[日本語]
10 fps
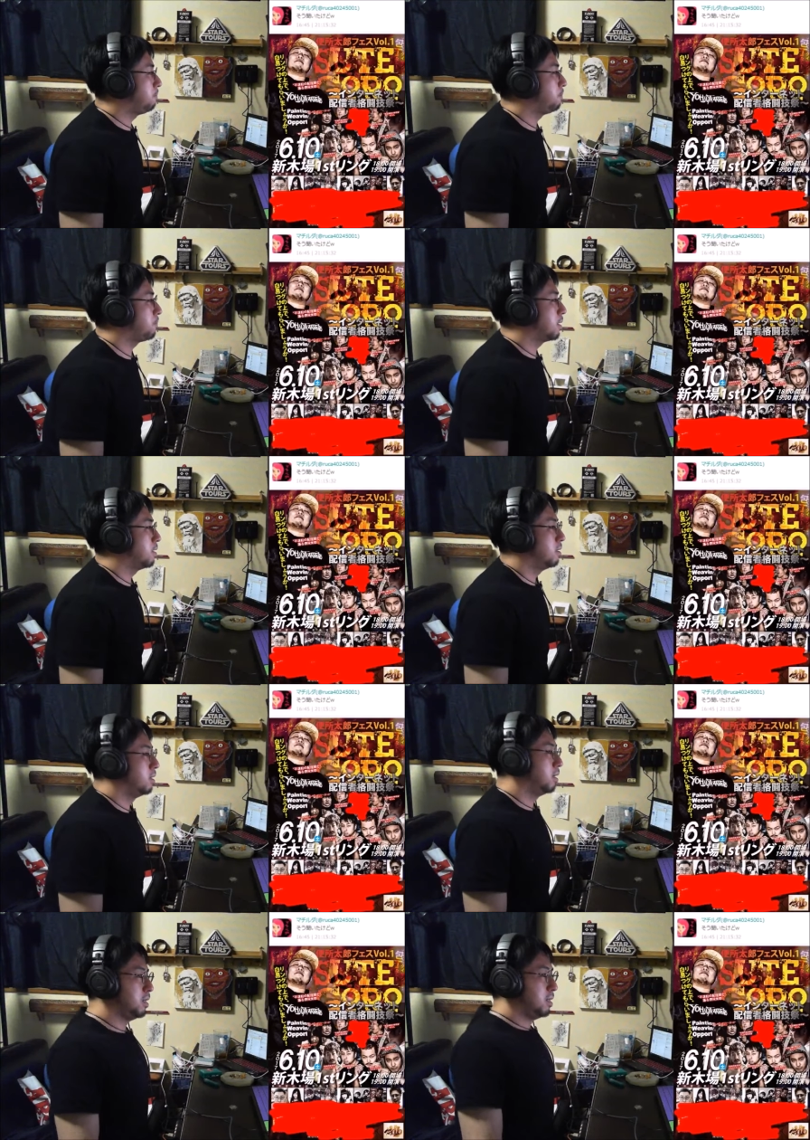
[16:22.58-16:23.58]
円でこれ見れな
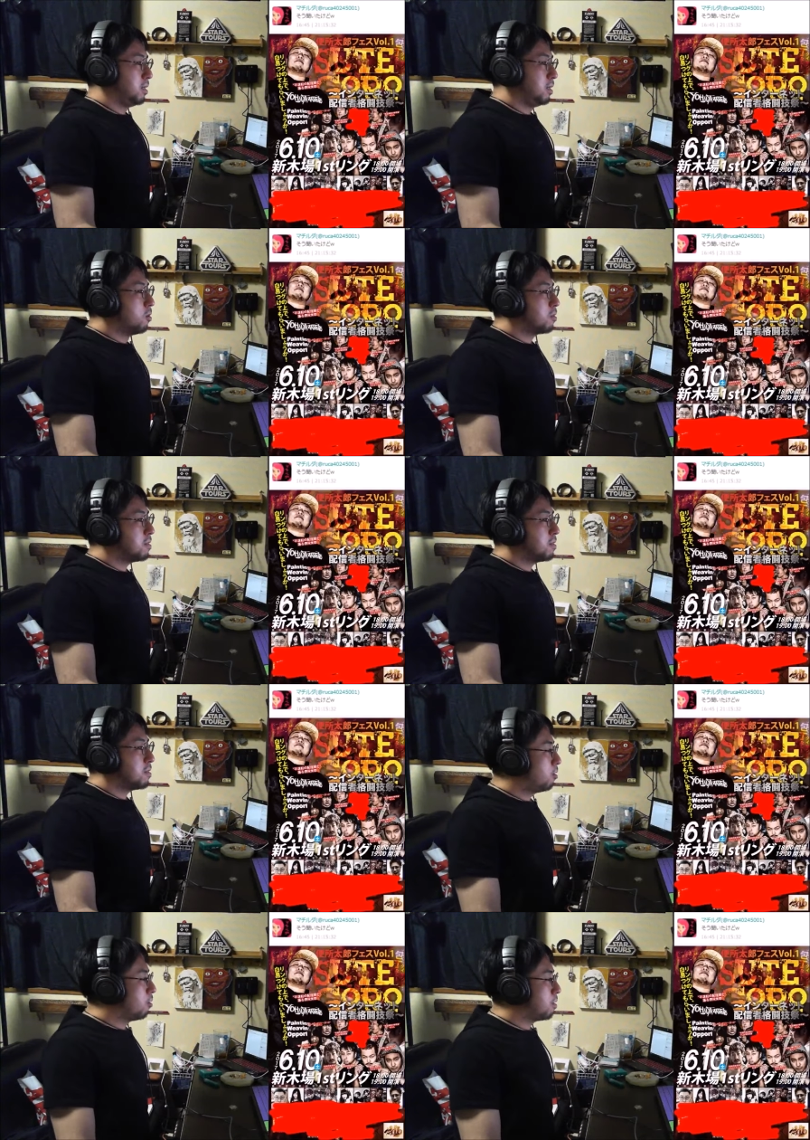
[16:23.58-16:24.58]
いよ。しかもさ、みん
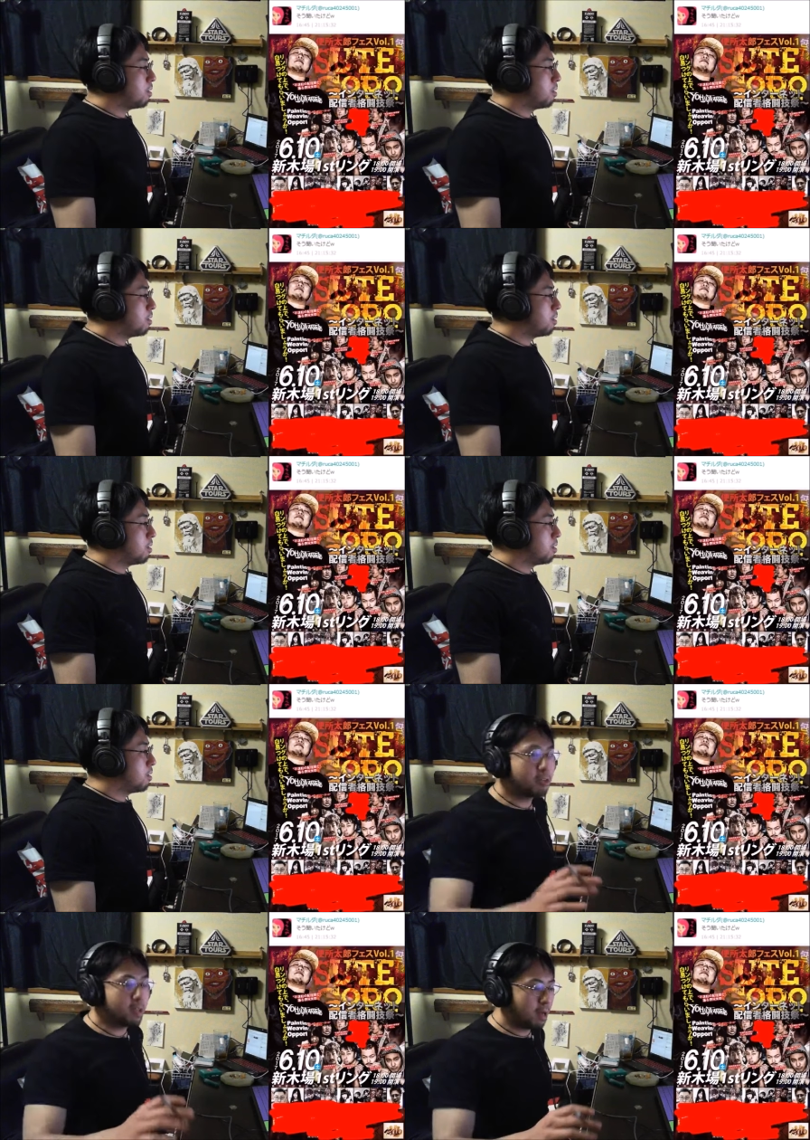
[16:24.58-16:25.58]
なさ、
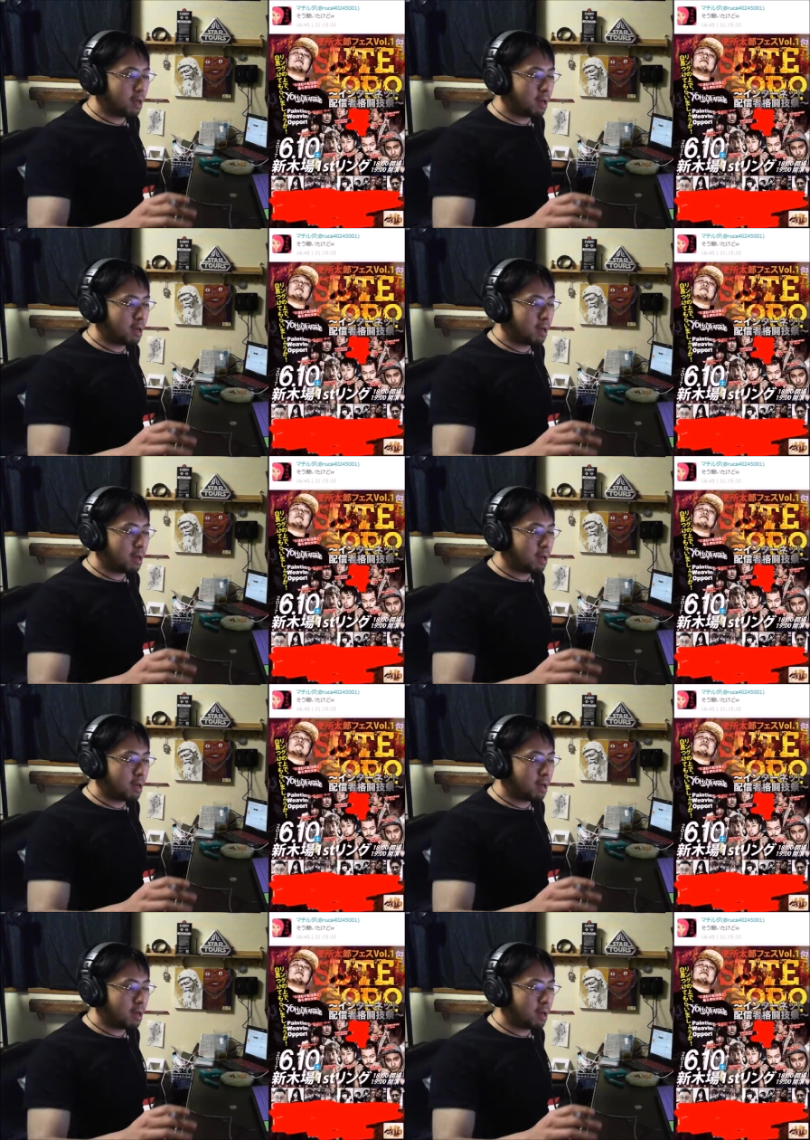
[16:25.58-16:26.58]
あの、すごい
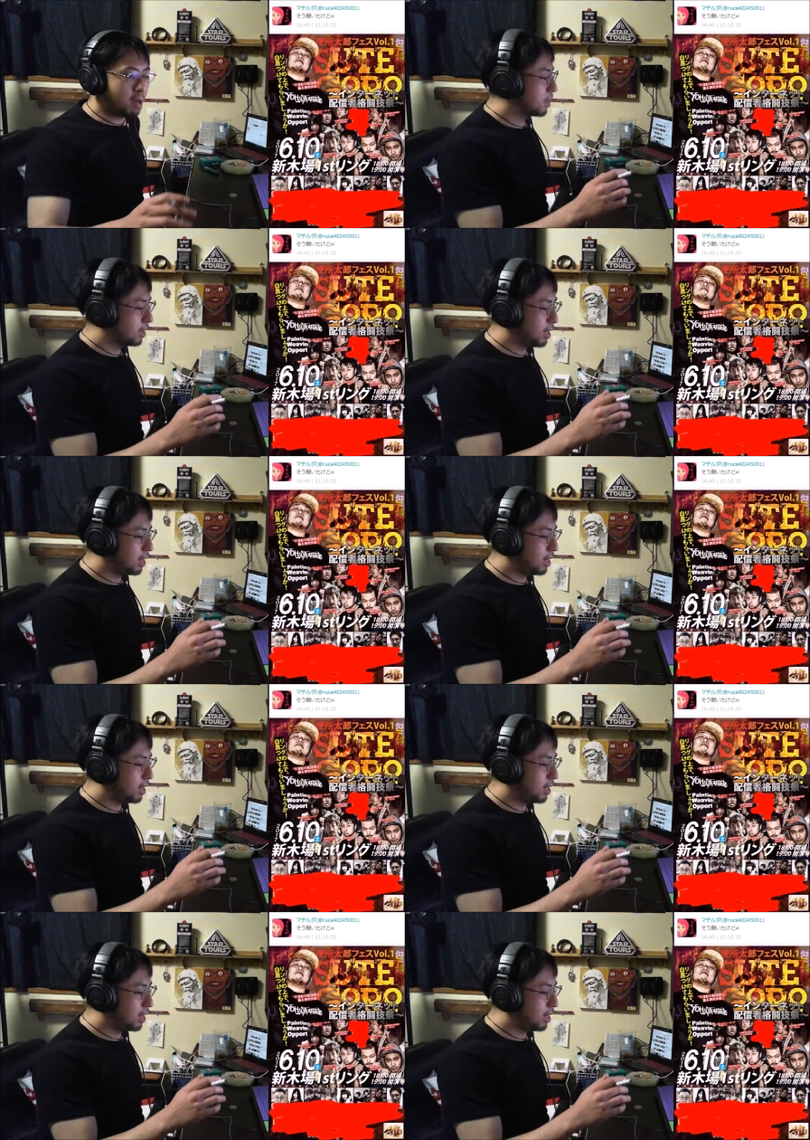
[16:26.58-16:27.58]
遠いと思っ
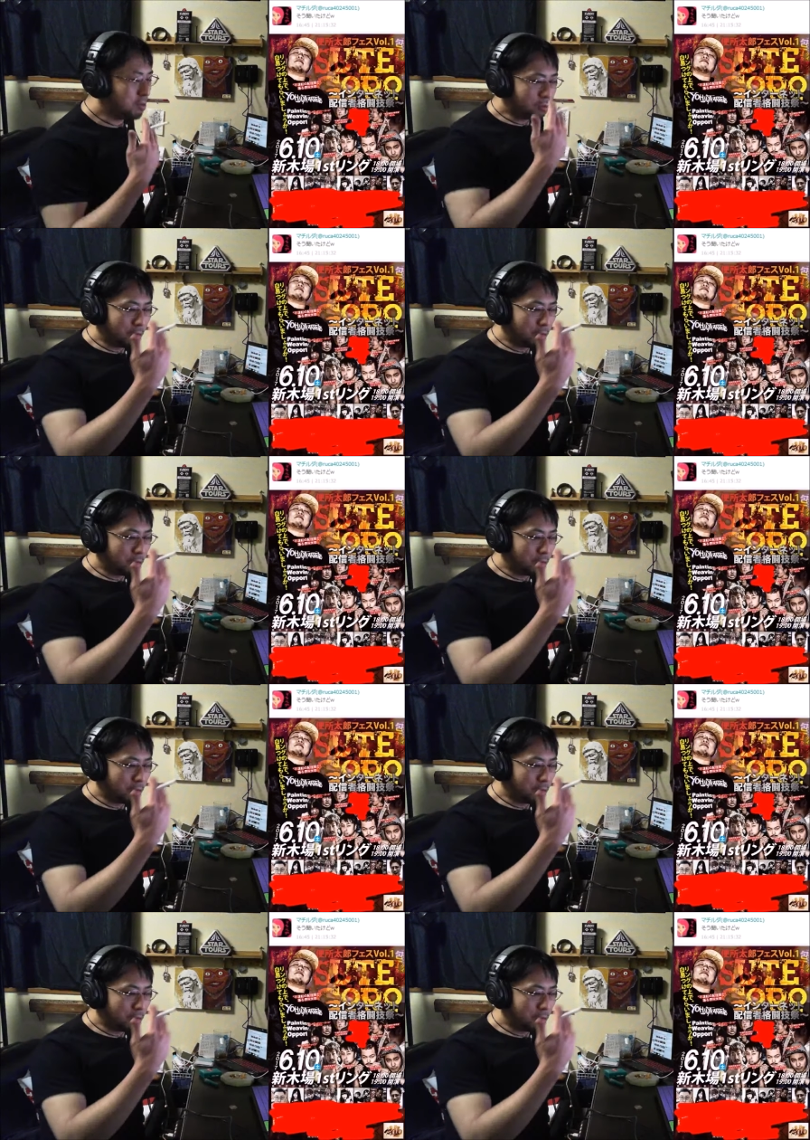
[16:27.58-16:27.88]
てるじゃん。